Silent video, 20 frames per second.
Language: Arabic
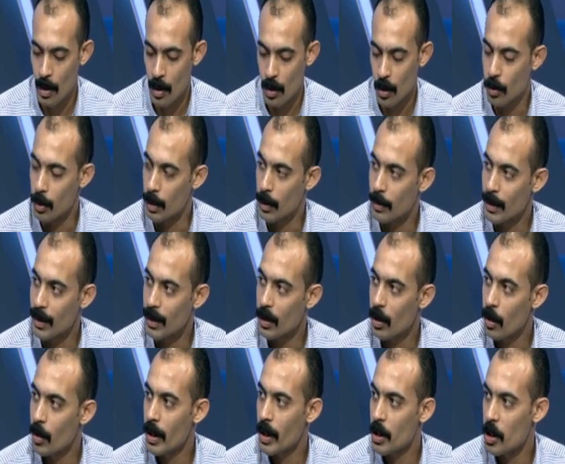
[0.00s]
ويبتدي ان
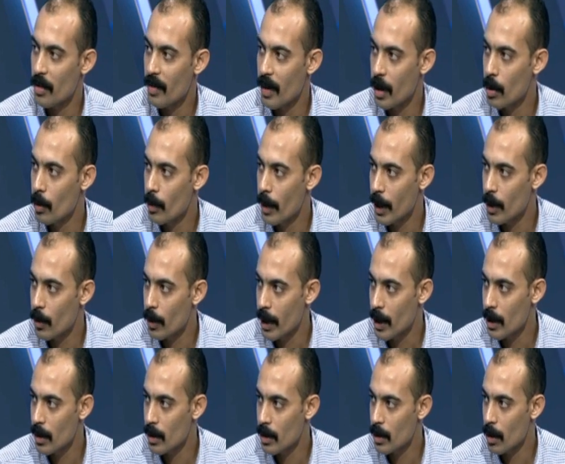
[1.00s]
هو يكشف عليهم واحد واحد
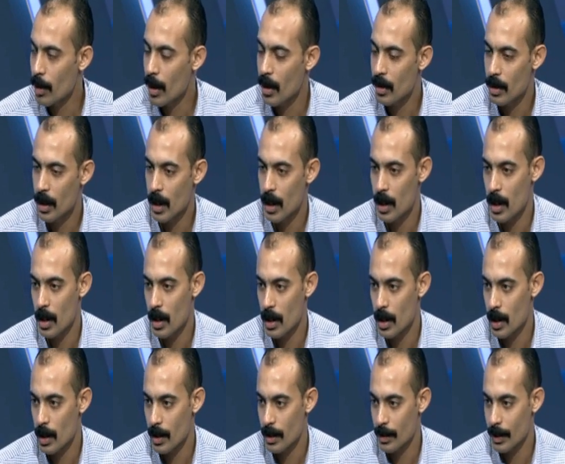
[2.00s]
طبعا
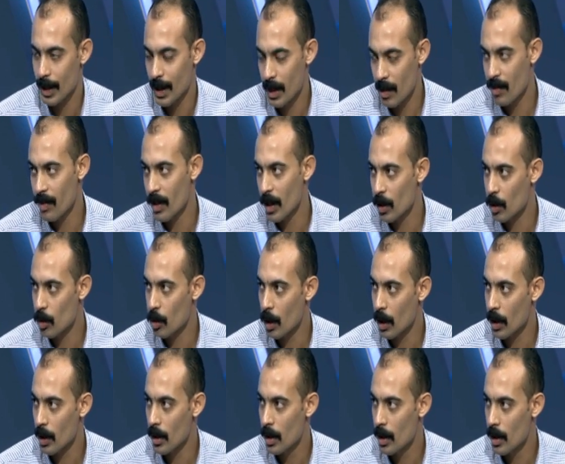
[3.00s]
اللي ينفع
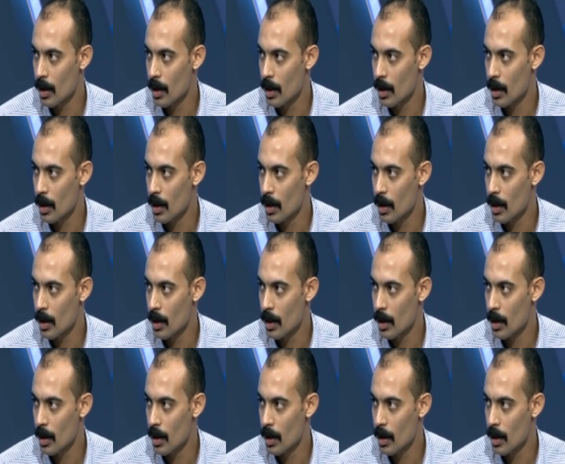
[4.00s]
يروح